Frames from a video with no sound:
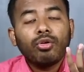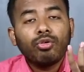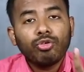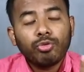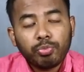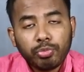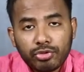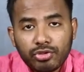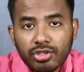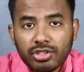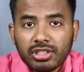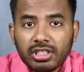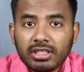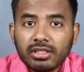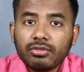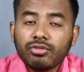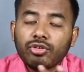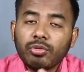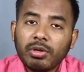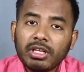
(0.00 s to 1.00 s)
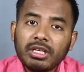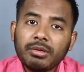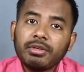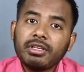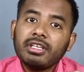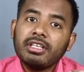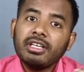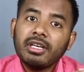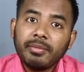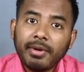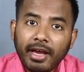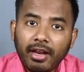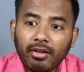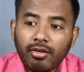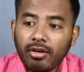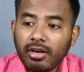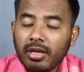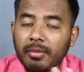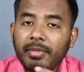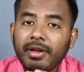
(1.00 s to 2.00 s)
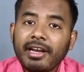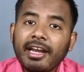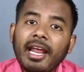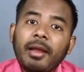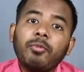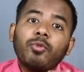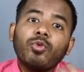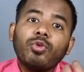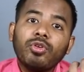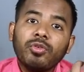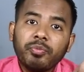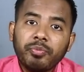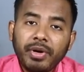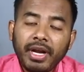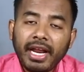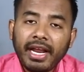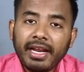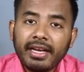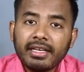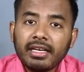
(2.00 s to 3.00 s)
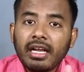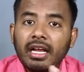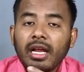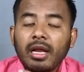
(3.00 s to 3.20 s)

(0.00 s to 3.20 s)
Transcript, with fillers: কোন প্রসেসর সাথে কোন মাদাবাটা নিলে ভালো হয় বা র্যাম কোন ব্র্যান্ড